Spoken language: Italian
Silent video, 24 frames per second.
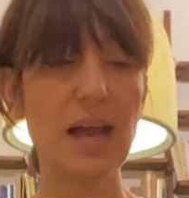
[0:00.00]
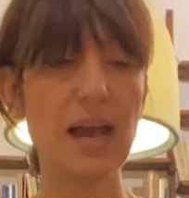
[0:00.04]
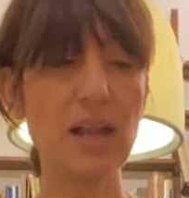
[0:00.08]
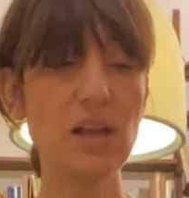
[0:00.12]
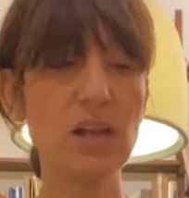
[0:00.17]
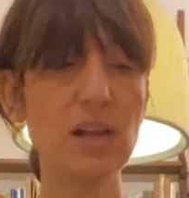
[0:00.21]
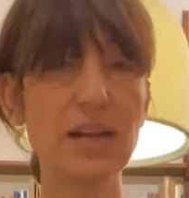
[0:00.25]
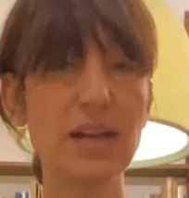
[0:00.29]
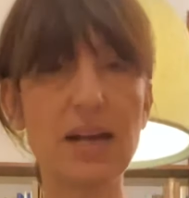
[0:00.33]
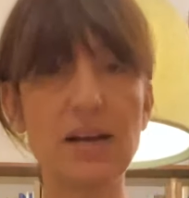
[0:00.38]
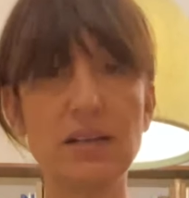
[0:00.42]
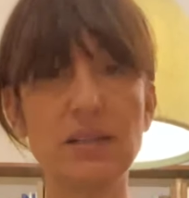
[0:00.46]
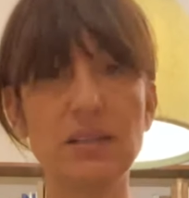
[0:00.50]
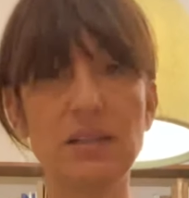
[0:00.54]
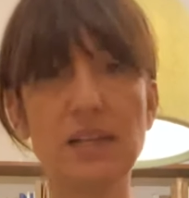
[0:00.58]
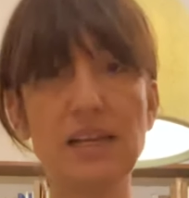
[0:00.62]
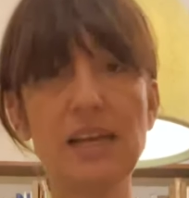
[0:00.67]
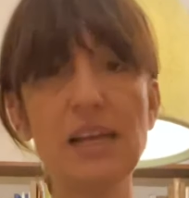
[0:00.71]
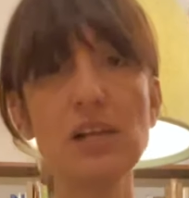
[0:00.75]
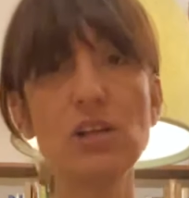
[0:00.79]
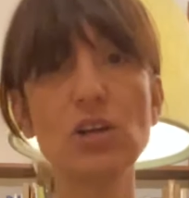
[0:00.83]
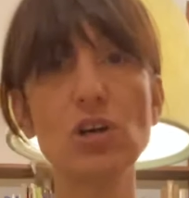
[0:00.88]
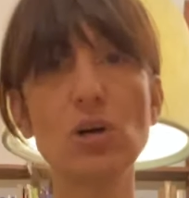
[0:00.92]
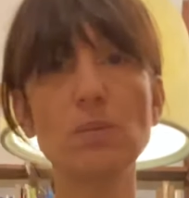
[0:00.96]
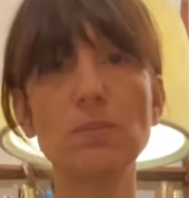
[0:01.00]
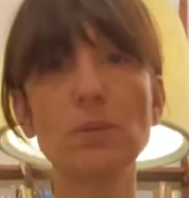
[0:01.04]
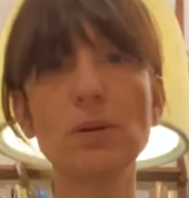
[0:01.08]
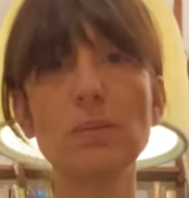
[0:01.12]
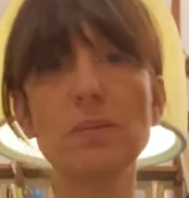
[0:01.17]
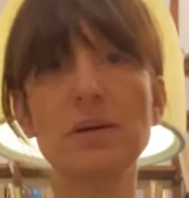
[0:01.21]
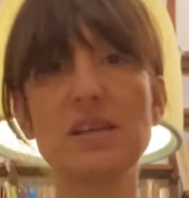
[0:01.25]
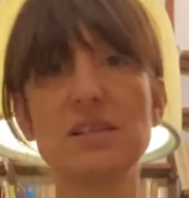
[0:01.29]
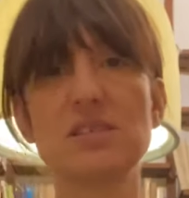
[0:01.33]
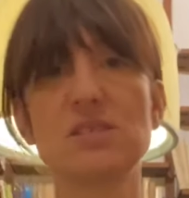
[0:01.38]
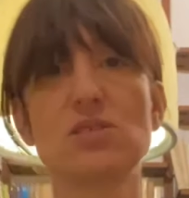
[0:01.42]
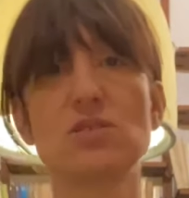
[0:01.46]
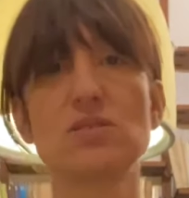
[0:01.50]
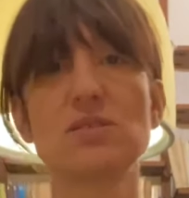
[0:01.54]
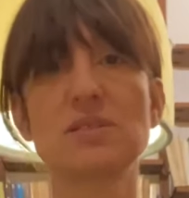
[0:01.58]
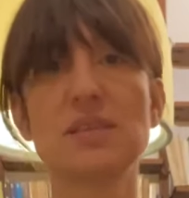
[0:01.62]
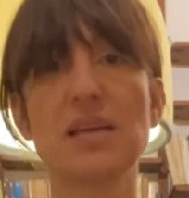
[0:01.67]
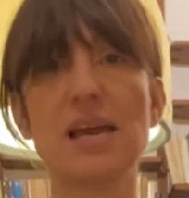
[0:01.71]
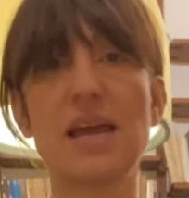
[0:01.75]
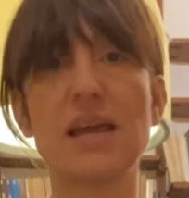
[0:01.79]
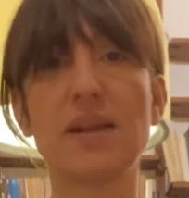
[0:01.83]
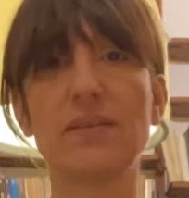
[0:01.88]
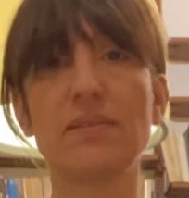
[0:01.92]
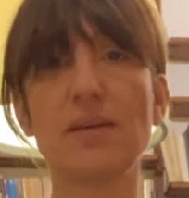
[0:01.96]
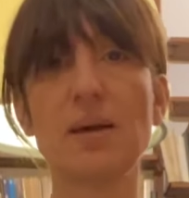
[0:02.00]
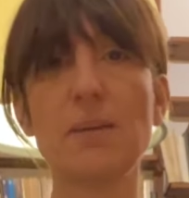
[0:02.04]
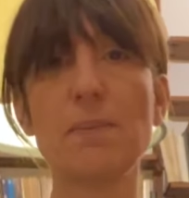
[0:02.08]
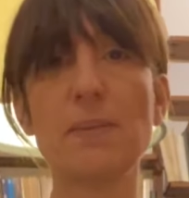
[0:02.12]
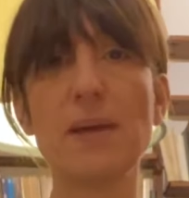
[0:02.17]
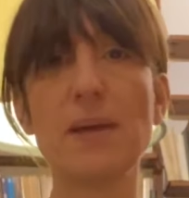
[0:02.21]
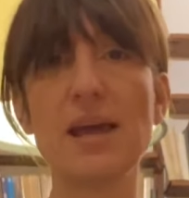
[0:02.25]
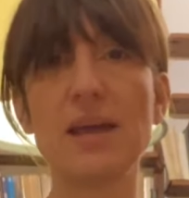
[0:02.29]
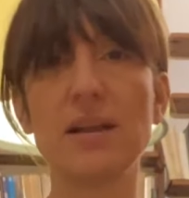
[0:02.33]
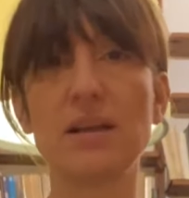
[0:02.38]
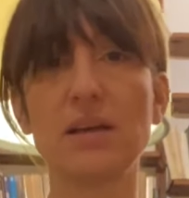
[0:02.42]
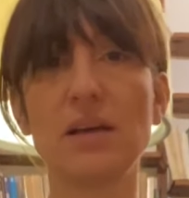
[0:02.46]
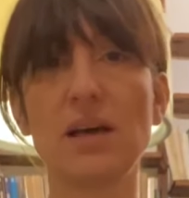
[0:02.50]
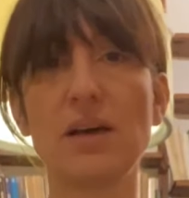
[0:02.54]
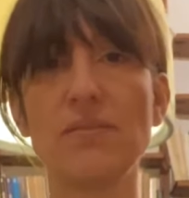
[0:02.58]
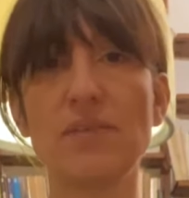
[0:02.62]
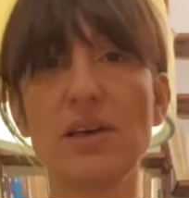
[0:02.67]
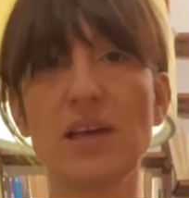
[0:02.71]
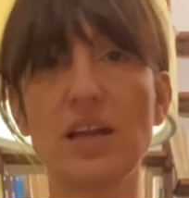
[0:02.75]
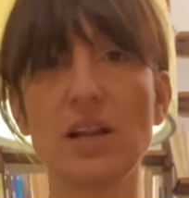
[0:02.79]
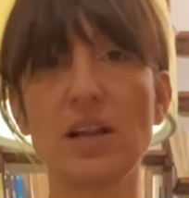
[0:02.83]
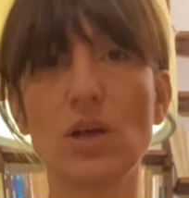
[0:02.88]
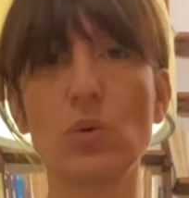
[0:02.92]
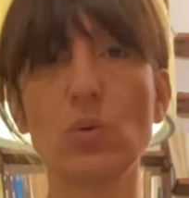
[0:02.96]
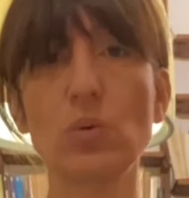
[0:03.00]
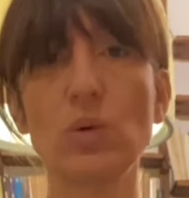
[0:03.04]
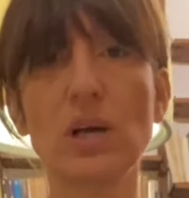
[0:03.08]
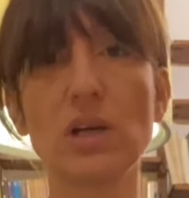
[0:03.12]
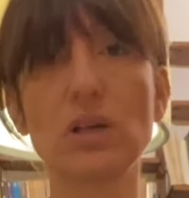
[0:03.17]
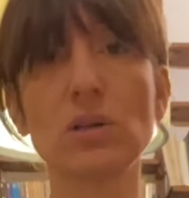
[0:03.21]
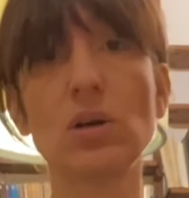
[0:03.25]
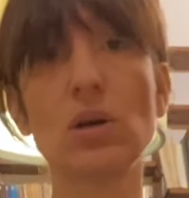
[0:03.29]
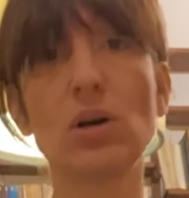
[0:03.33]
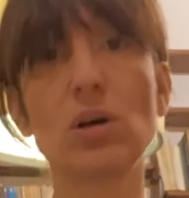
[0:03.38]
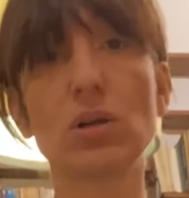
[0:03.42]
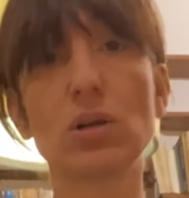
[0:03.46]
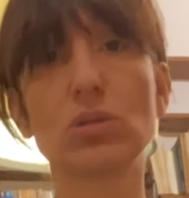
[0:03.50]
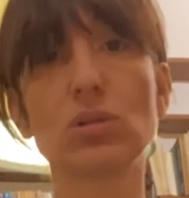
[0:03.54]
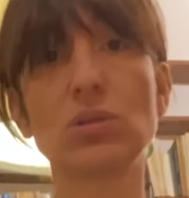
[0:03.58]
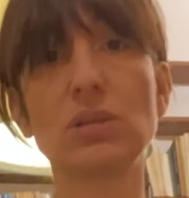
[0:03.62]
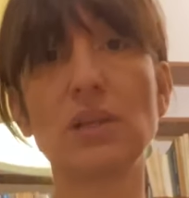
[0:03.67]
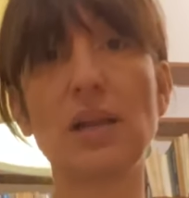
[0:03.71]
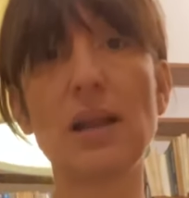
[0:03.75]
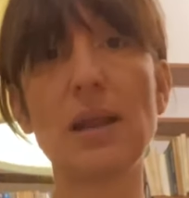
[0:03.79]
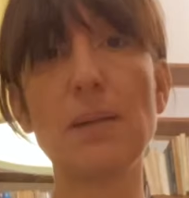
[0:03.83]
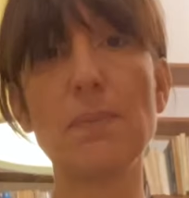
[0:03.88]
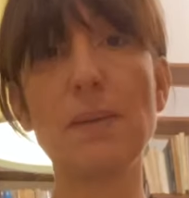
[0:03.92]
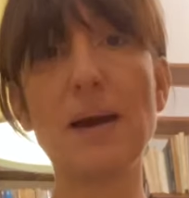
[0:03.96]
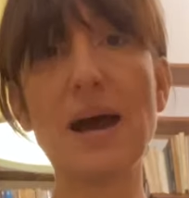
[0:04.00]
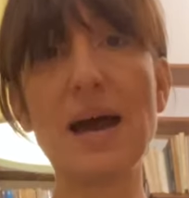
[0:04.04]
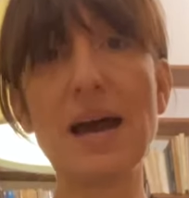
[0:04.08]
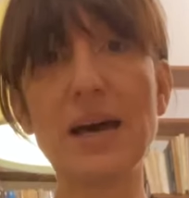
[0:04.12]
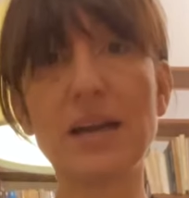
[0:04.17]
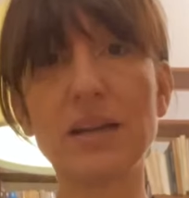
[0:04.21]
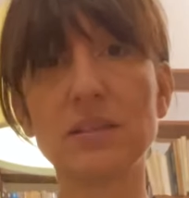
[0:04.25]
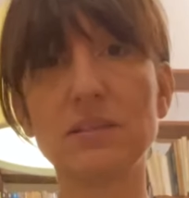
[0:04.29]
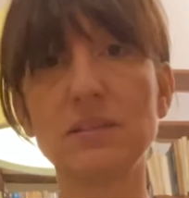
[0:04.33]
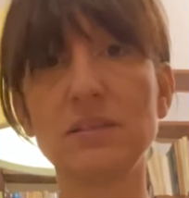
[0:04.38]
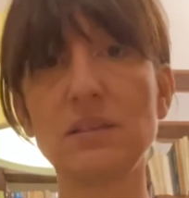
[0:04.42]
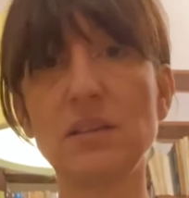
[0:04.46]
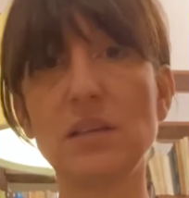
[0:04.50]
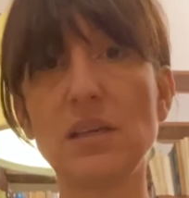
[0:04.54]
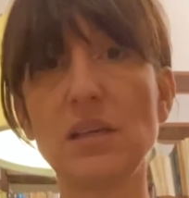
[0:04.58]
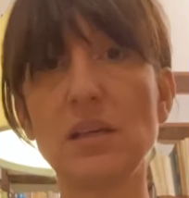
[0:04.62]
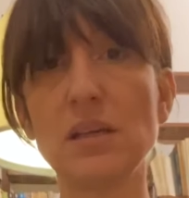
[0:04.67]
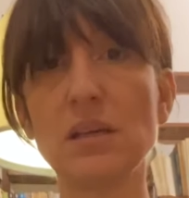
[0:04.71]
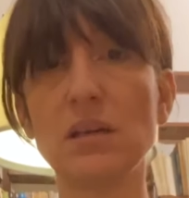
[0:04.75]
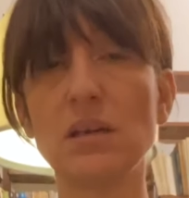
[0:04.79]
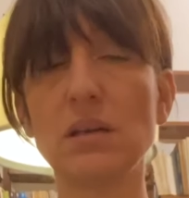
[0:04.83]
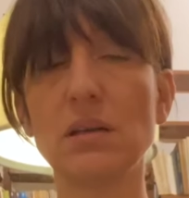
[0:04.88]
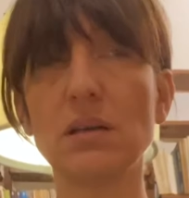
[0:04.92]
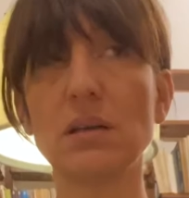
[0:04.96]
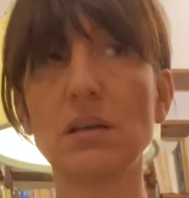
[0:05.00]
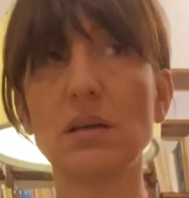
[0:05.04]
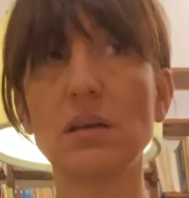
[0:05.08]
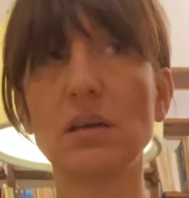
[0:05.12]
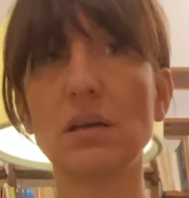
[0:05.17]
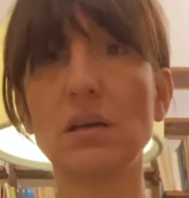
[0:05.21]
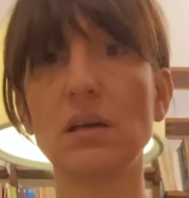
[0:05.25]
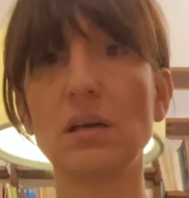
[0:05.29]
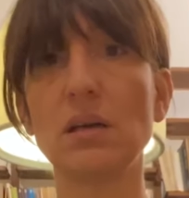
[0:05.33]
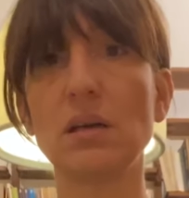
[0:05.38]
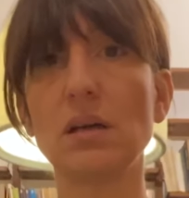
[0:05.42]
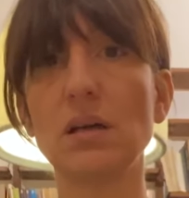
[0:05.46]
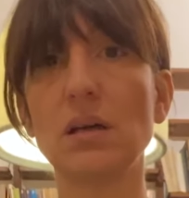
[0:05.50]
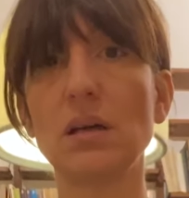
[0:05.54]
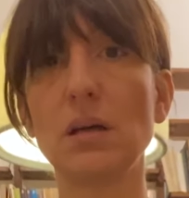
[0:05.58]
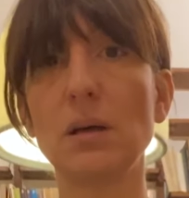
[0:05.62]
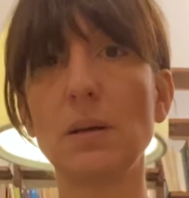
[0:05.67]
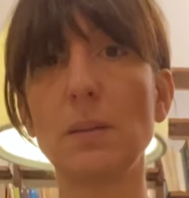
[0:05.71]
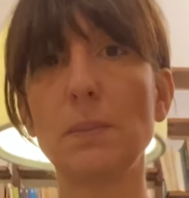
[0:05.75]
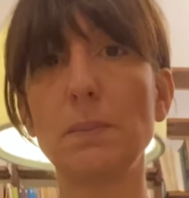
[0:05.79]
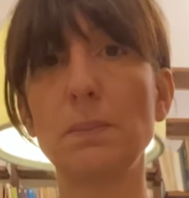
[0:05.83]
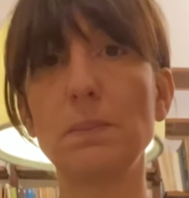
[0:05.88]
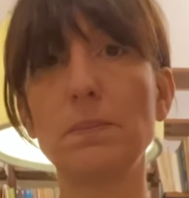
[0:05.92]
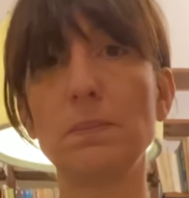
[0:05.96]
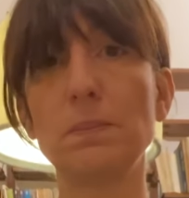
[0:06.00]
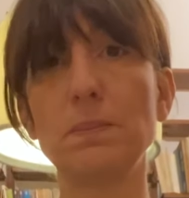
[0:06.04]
Allora, il compromesso serve per avere un accordo tra le parti eh,